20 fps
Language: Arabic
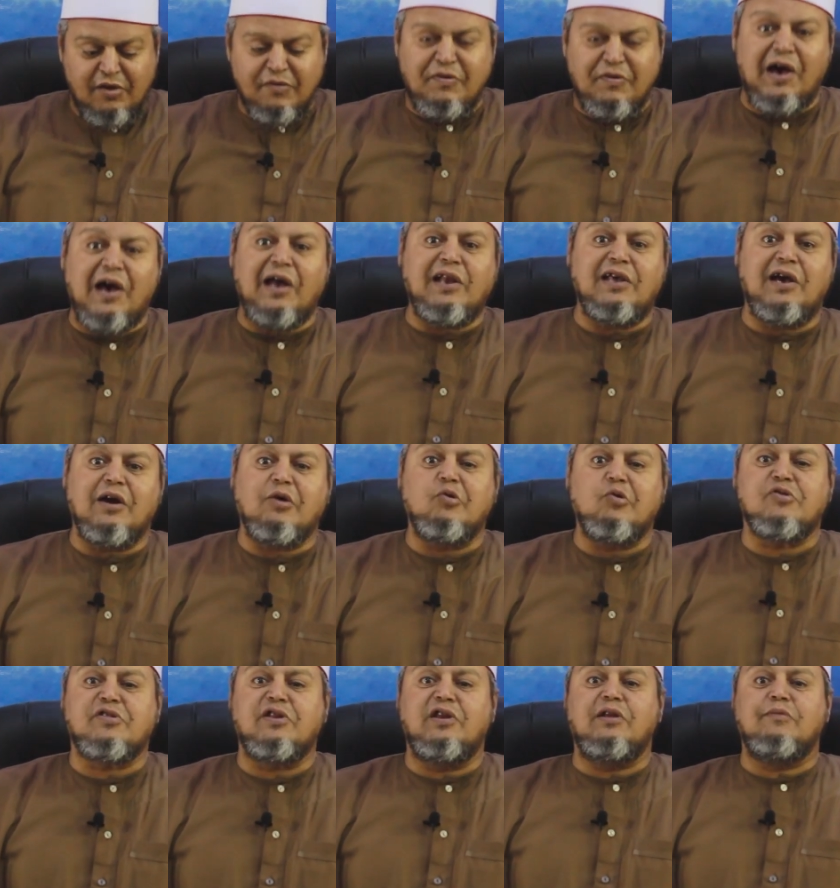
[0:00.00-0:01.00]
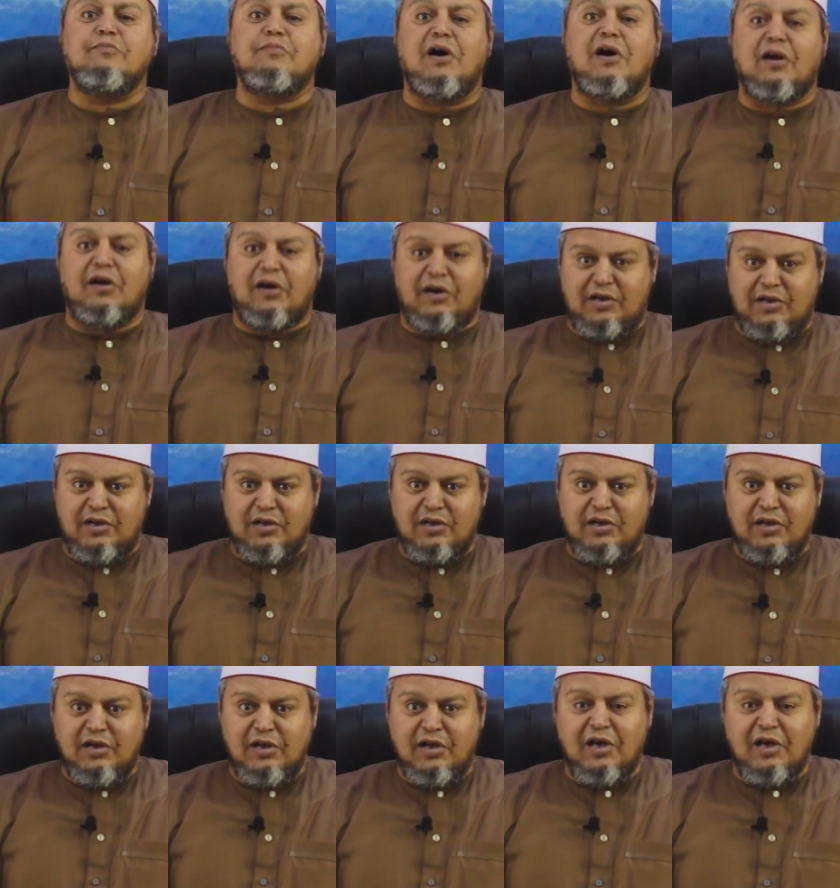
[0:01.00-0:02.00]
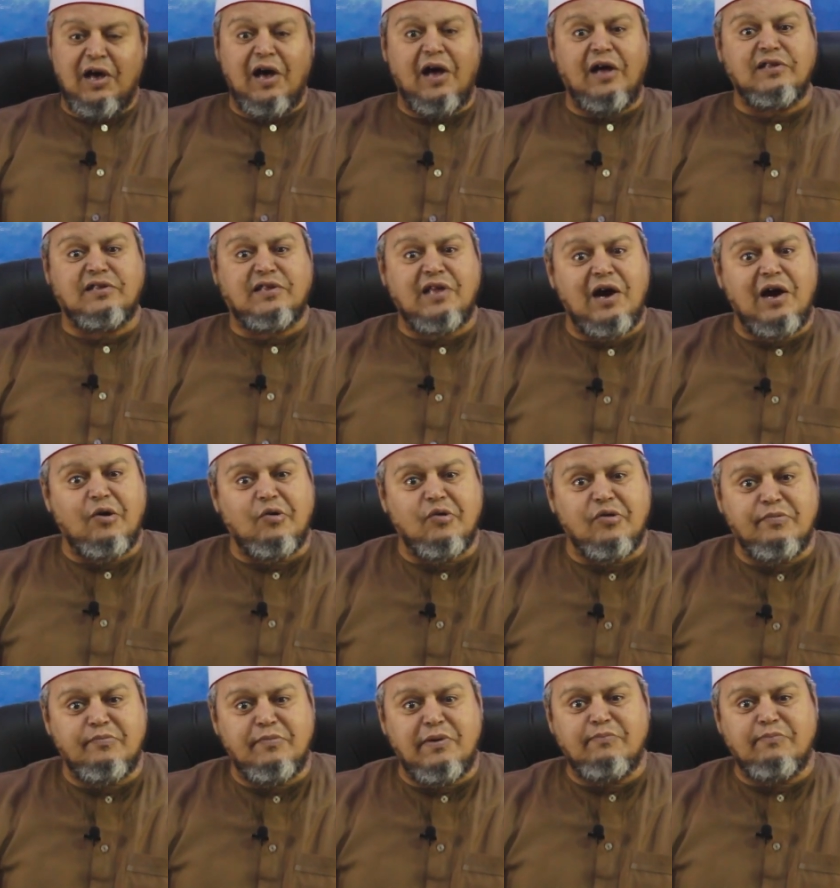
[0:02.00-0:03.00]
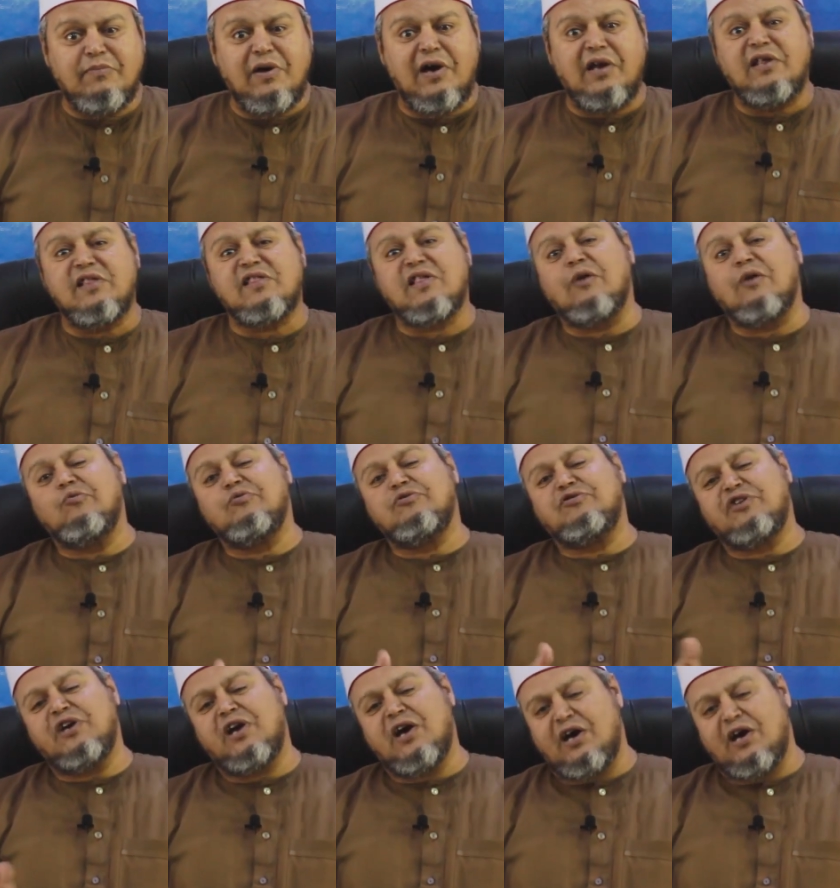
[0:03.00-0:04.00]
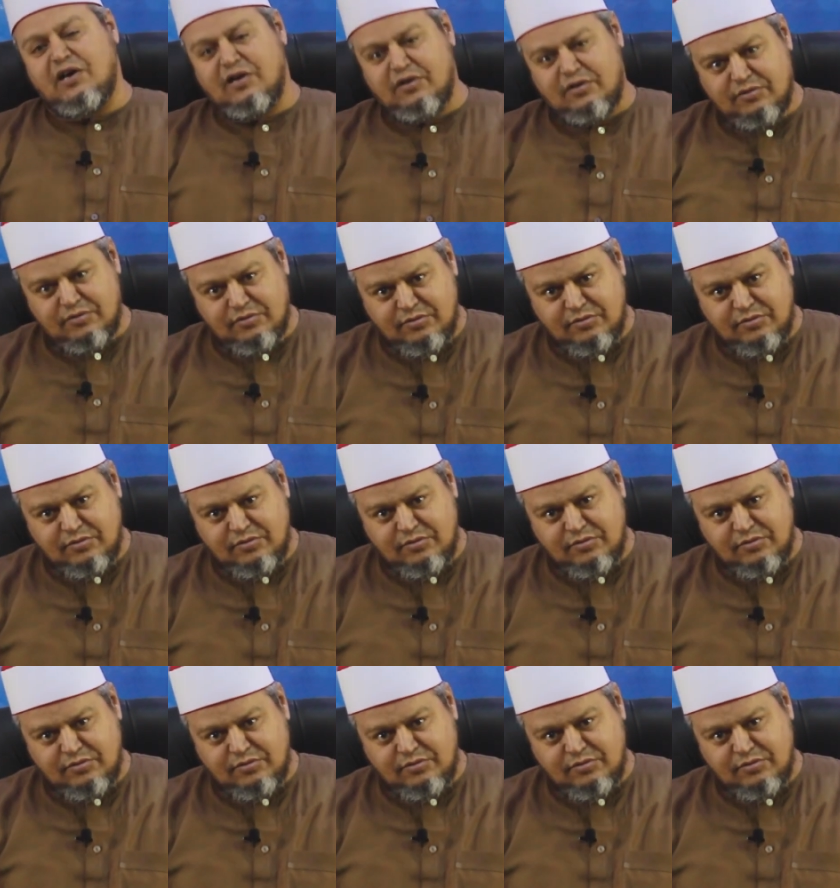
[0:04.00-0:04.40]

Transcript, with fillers: فهل يجوز للمرأة أن تأخذ من مال زوجها